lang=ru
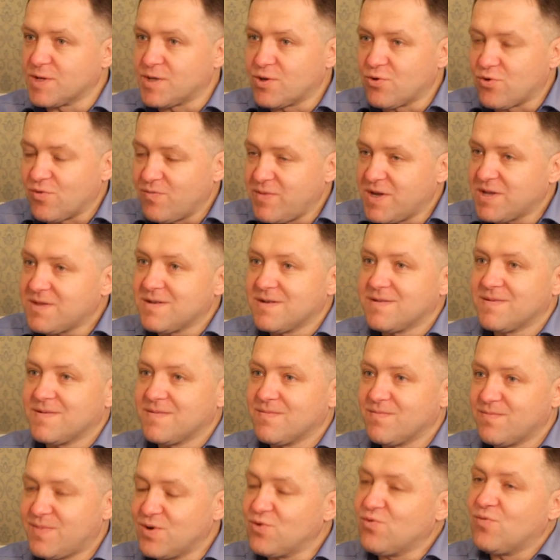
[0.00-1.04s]
за документ
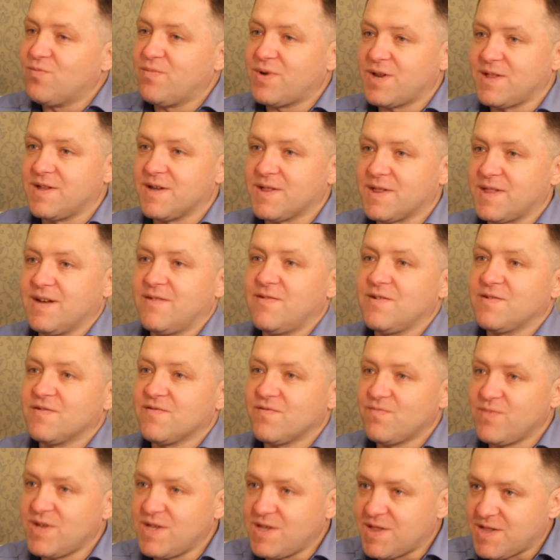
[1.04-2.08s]
был предоставлен
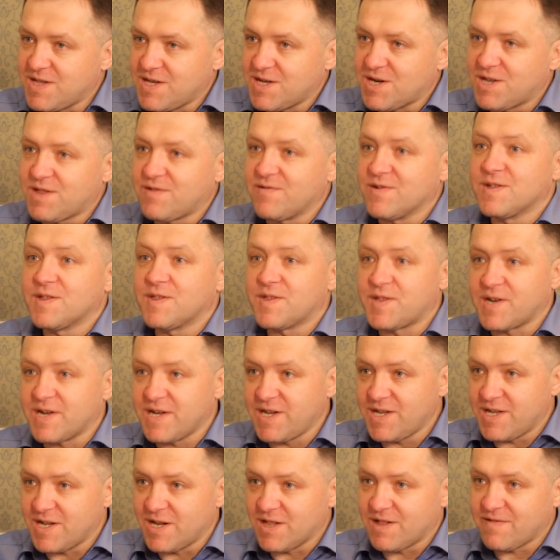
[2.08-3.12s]
Министерство
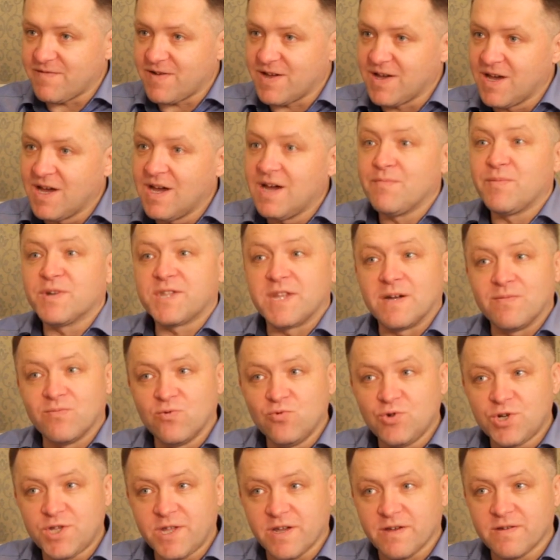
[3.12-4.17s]
строительства.
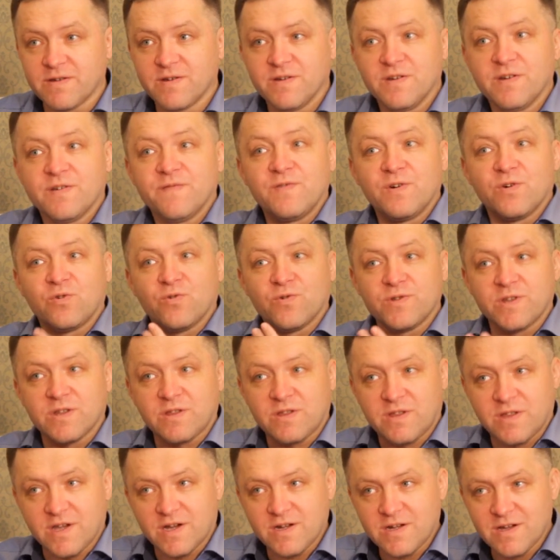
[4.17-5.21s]
Потому что
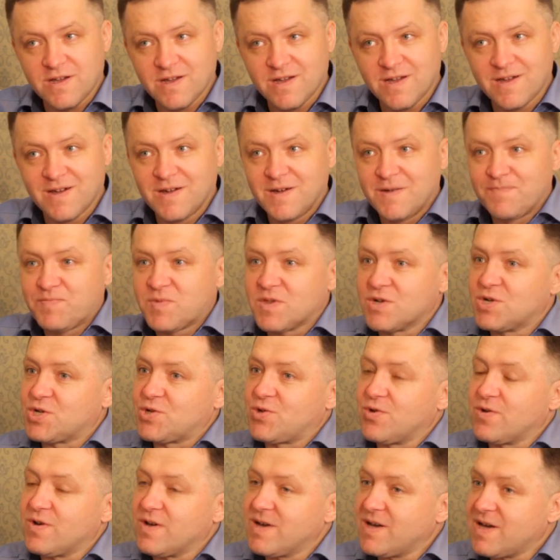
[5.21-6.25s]
выходит так,
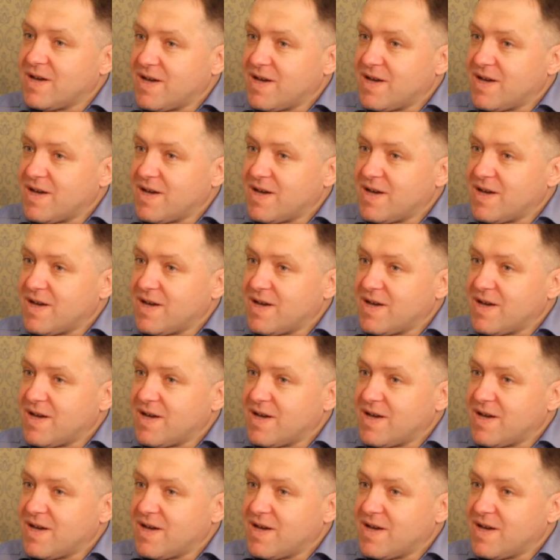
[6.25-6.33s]
что